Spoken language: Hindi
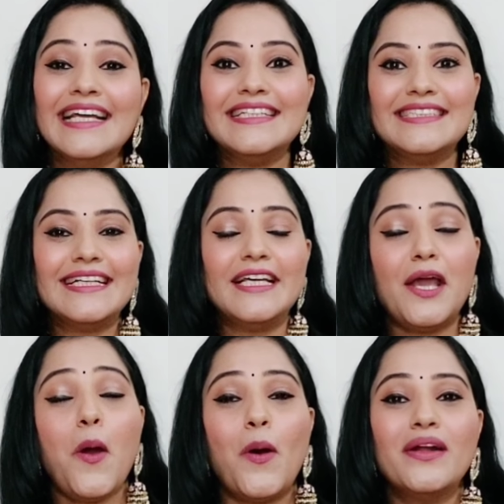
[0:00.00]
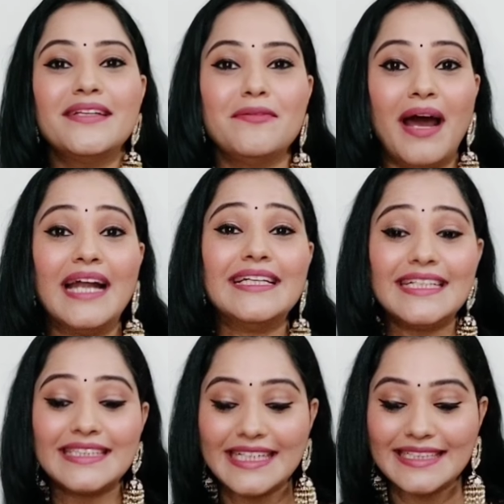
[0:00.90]
इसीलिए ऑन डिमांड
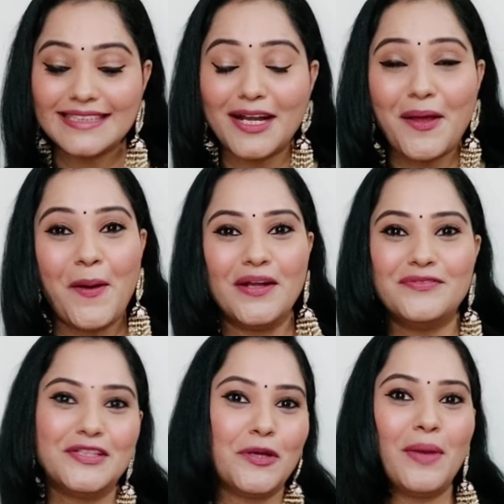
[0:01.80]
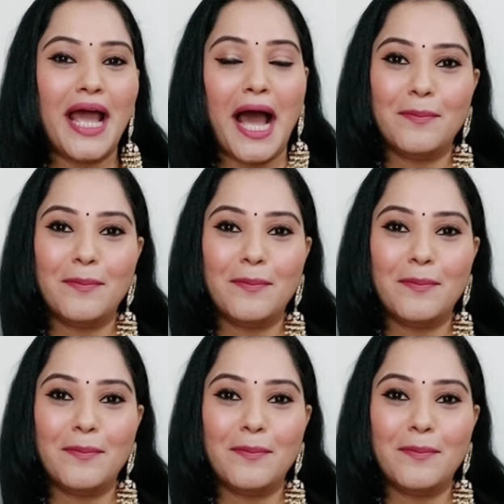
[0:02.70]
ये तीसरा हॉल वीडियो मैं